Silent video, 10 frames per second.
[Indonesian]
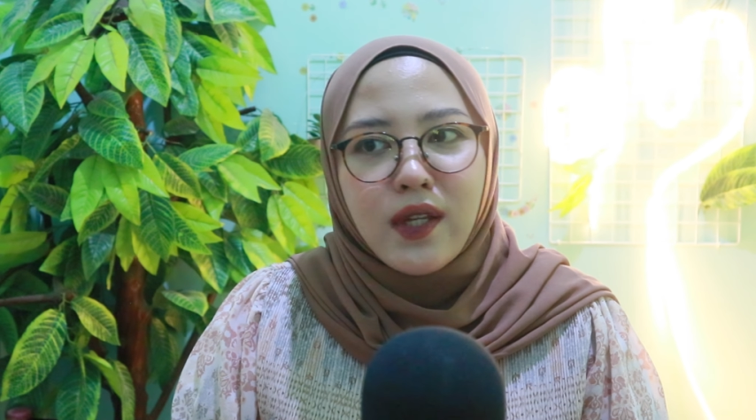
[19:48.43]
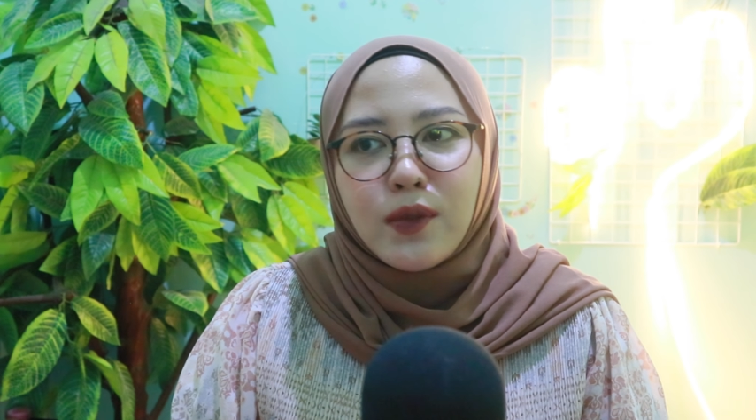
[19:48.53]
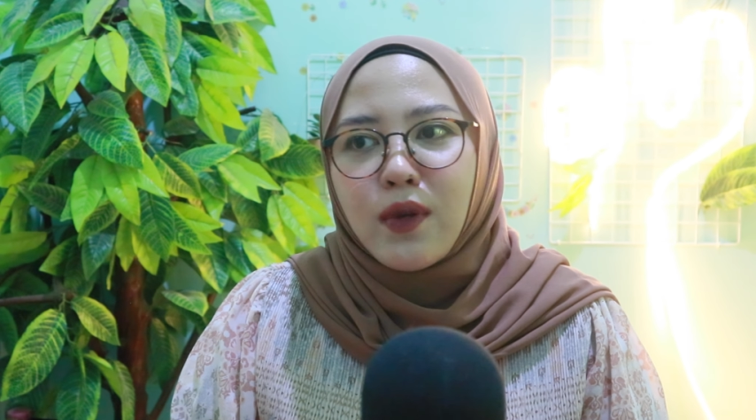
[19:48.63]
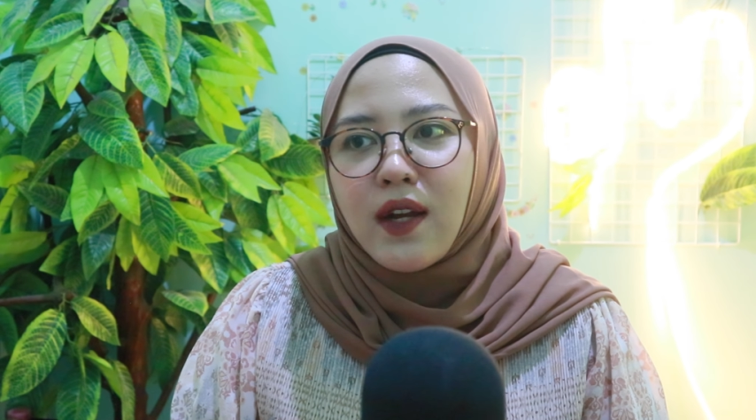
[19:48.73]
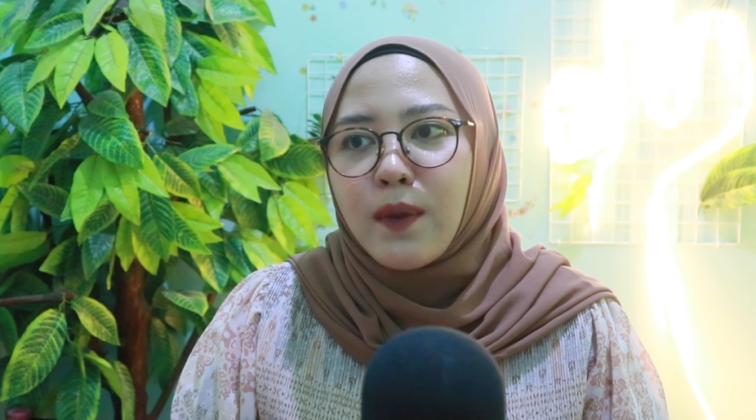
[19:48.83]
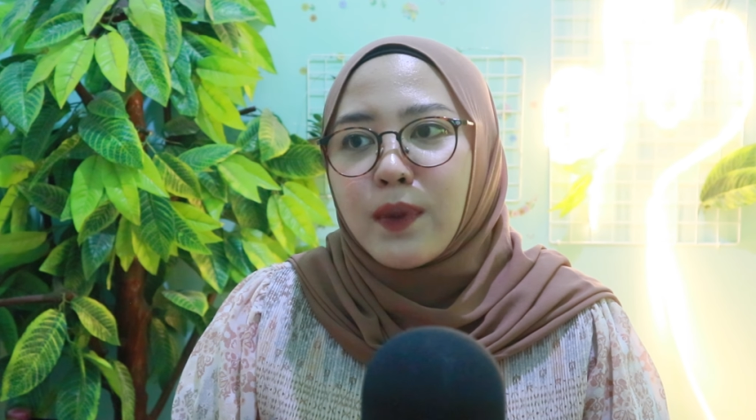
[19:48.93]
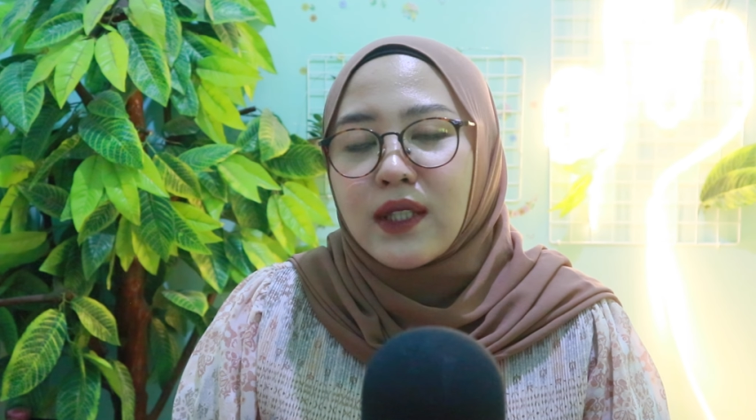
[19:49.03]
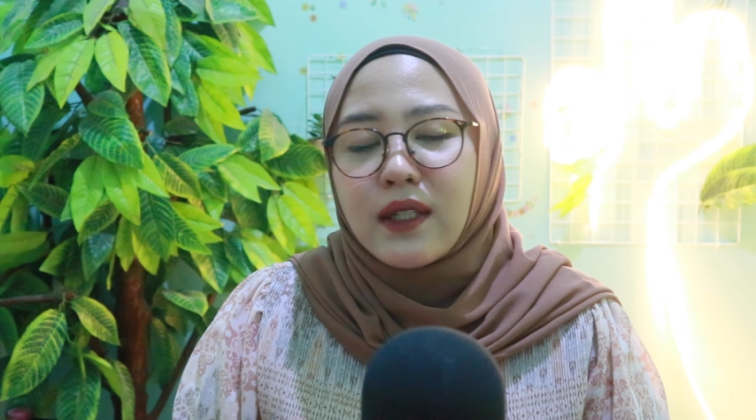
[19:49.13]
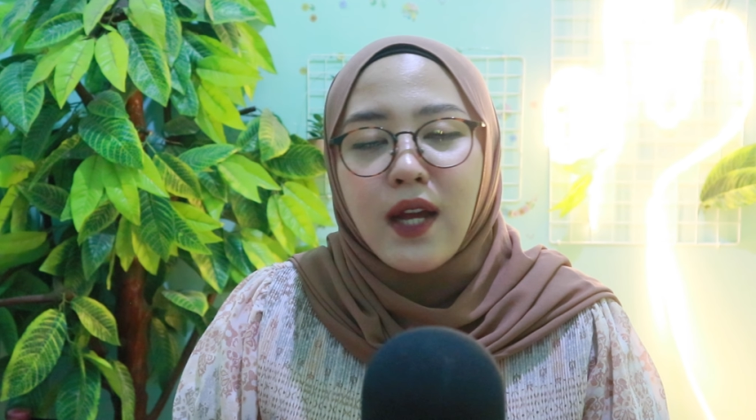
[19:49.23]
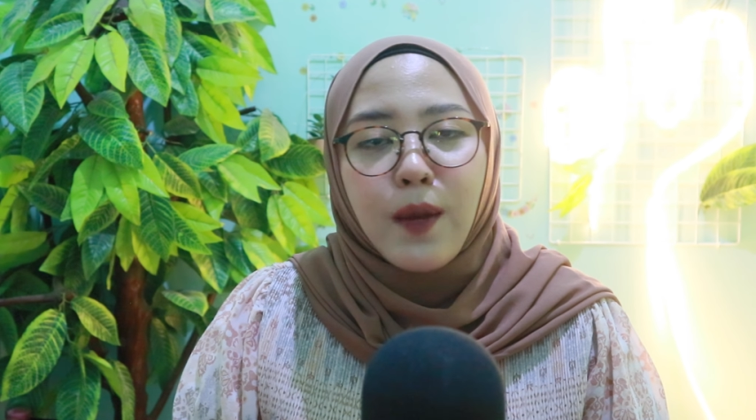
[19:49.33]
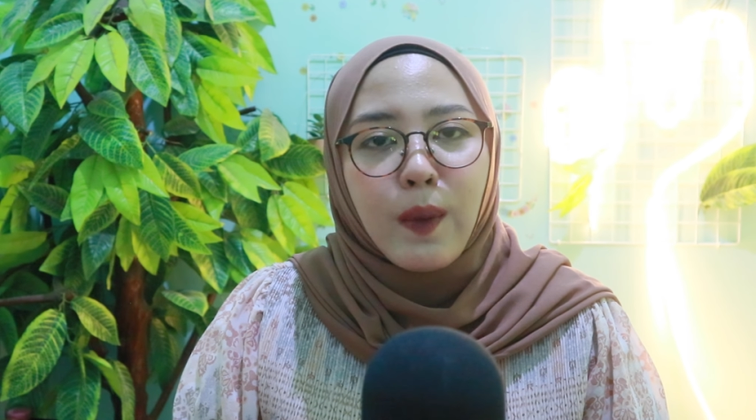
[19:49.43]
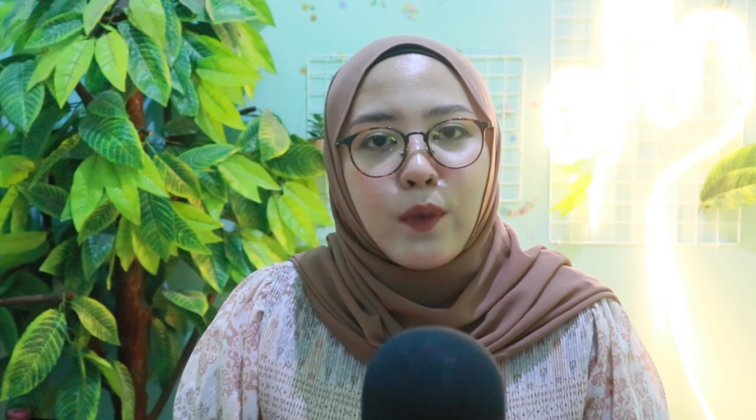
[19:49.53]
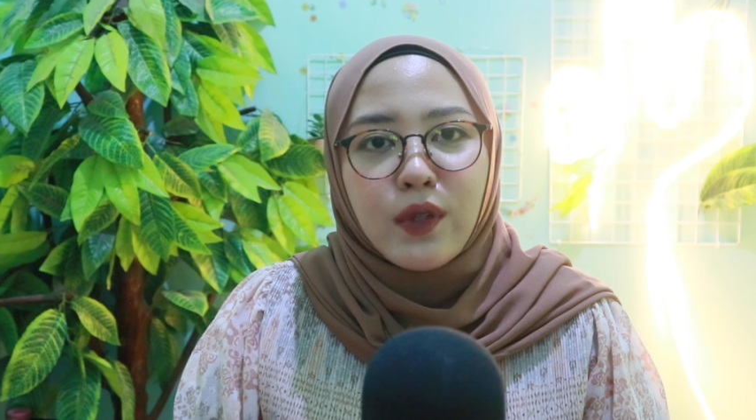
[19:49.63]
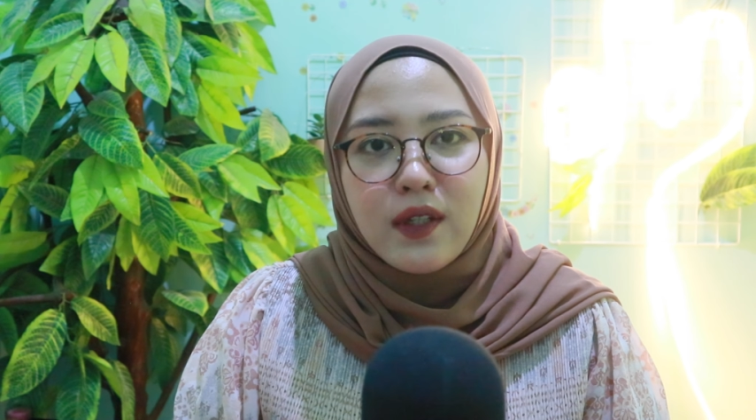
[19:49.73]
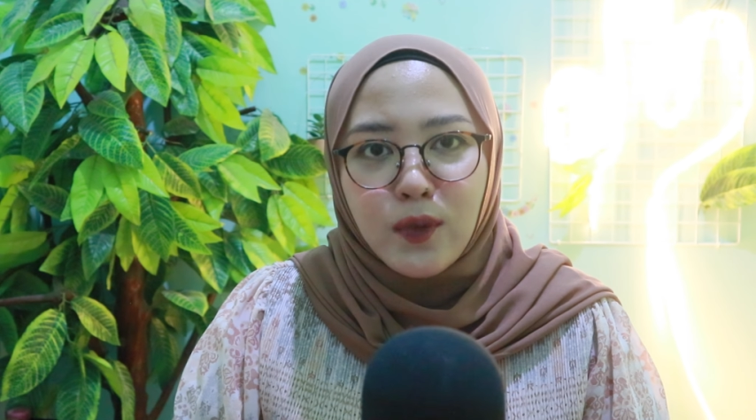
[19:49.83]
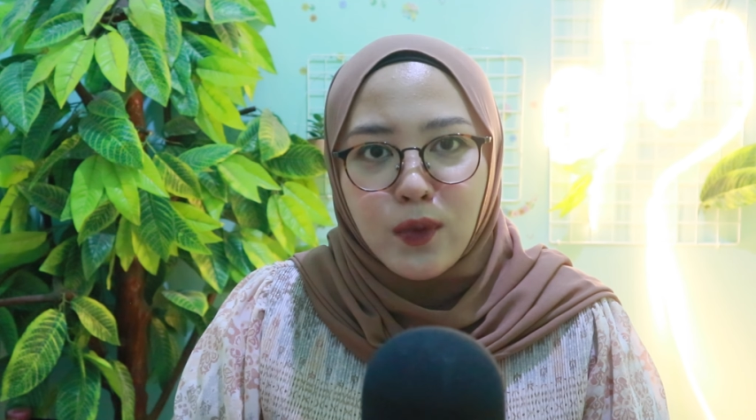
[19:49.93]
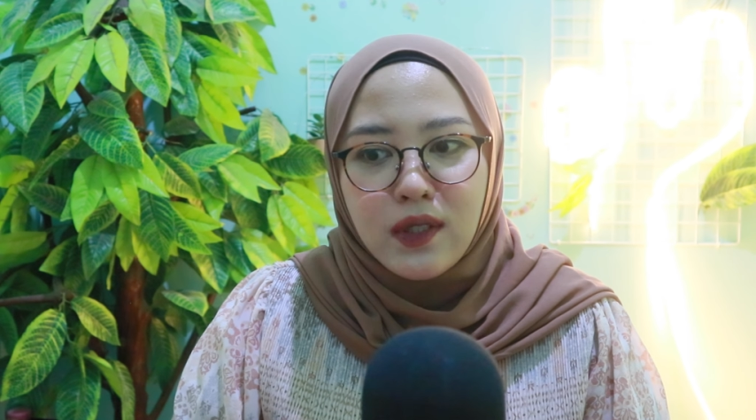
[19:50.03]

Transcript: dia juga nggak bertanya apapun ke Nur,